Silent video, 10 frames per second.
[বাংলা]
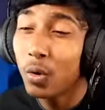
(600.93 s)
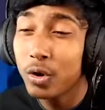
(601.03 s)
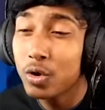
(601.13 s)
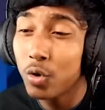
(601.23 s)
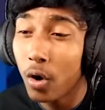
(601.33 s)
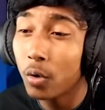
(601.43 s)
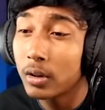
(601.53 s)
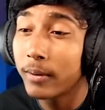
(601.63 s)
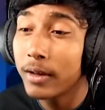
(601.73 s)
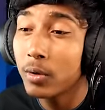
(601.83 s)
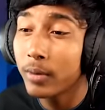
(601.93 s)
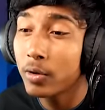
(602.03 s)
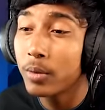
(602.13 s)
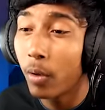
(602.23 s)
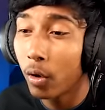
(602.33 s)
কোনো কিছু ড্র করতে পারি তোমরা
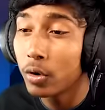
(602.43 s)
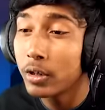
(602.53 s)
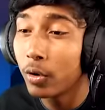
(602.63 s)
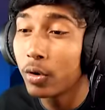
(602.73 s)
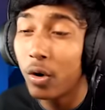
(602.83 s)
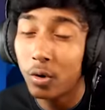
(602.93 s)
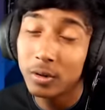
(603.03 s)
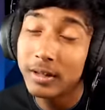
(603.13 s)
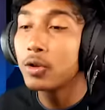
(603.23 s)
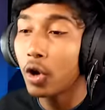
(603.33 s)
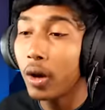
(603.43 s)
যদি বলো যেগুলো ড্র করতে চলো